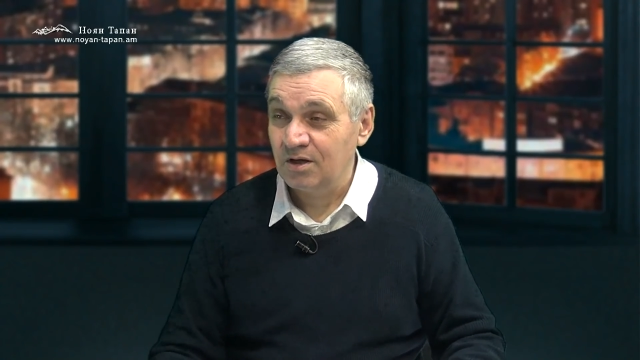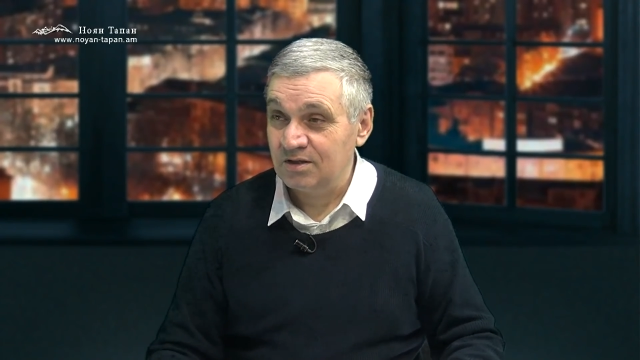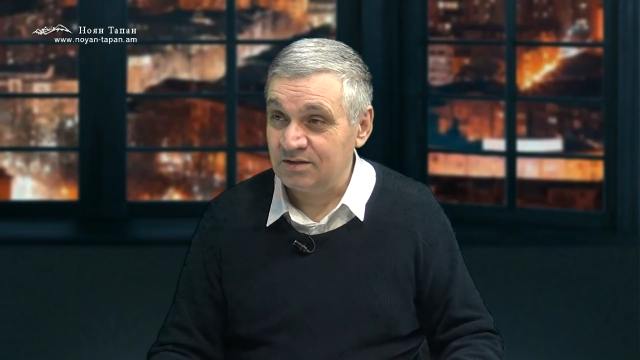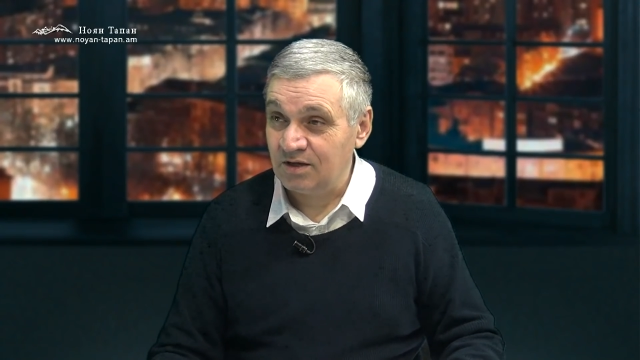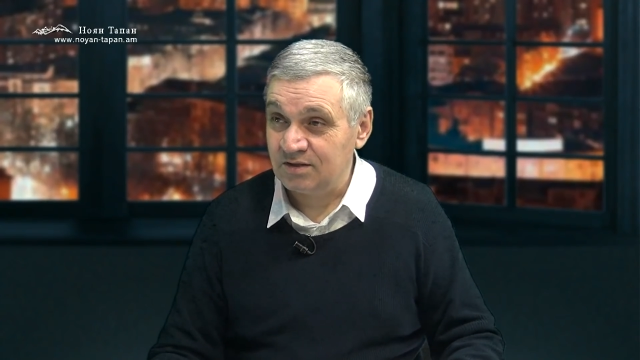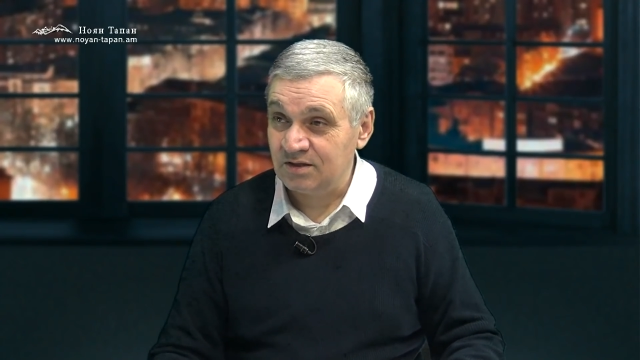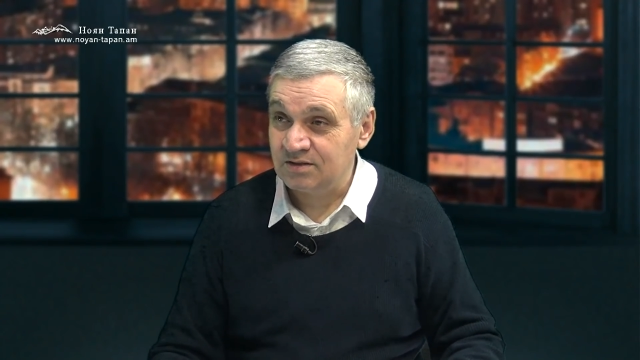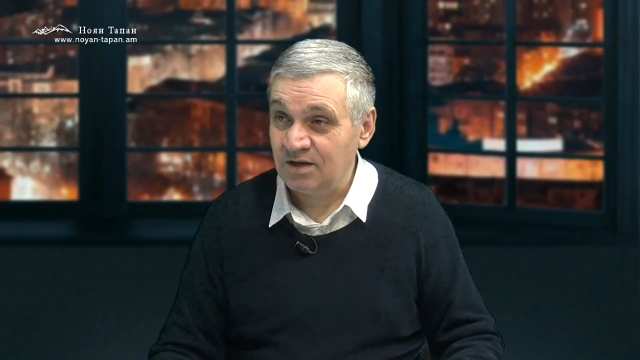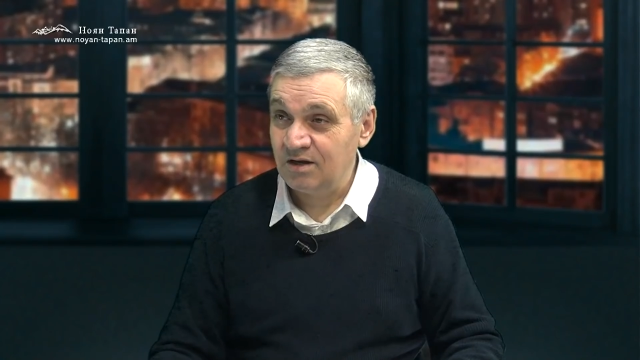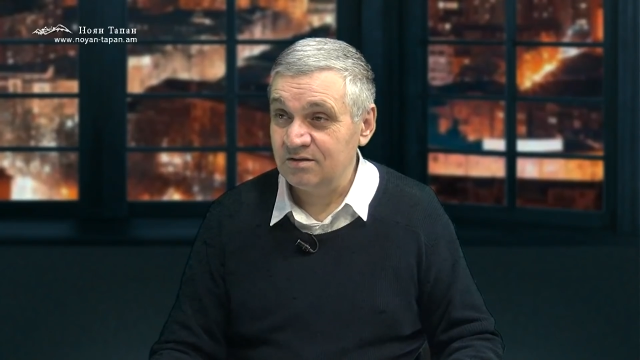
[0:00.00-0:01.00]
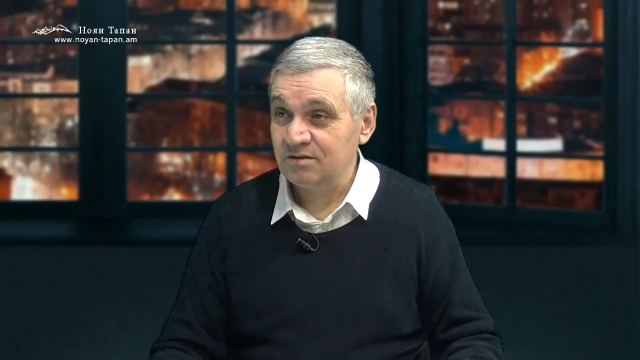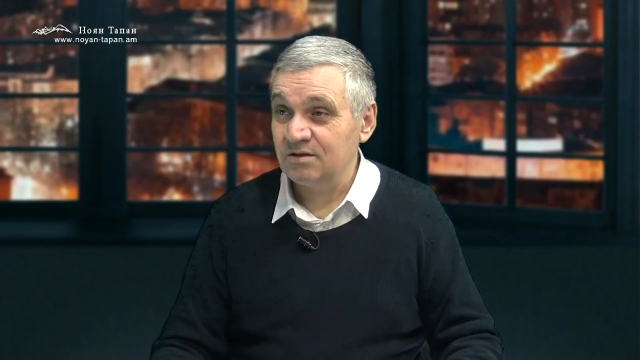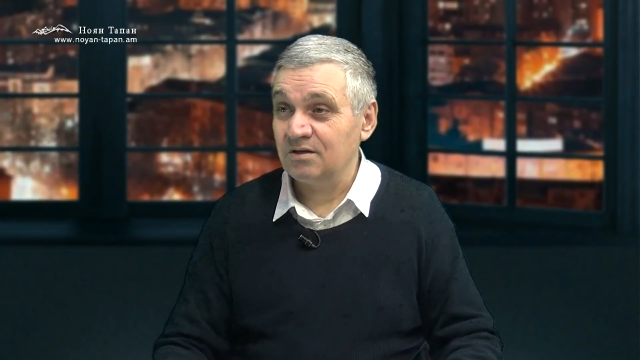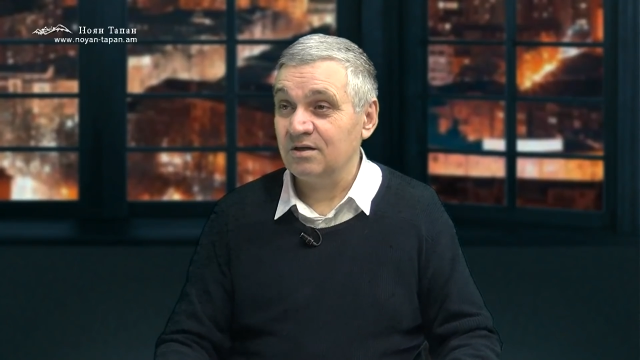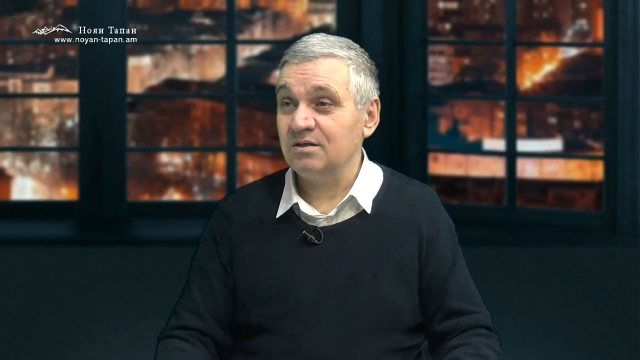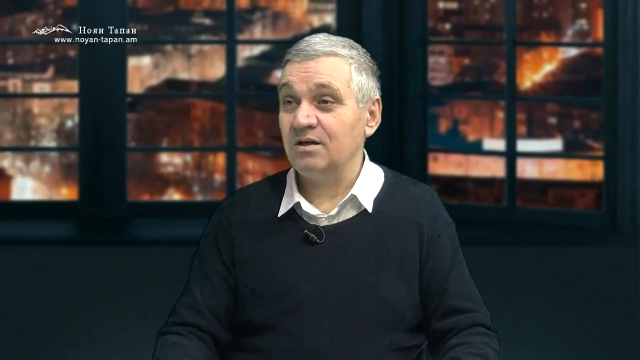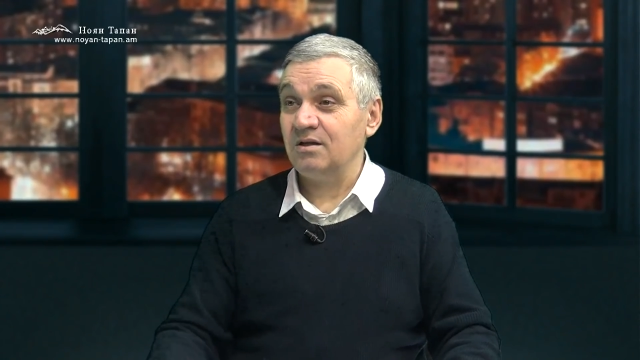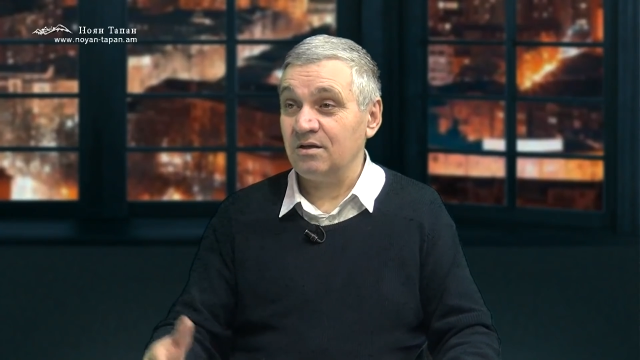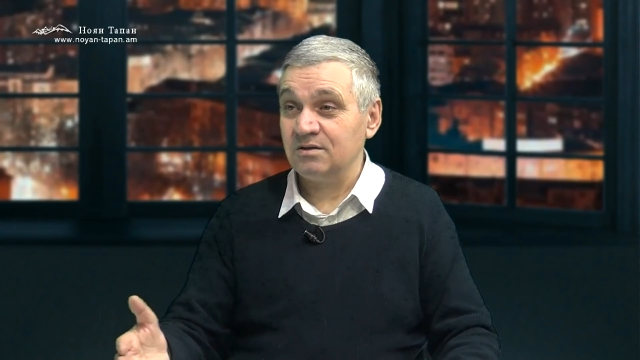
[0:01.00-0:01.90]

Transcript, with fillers: снятие санкций mm. и так далее.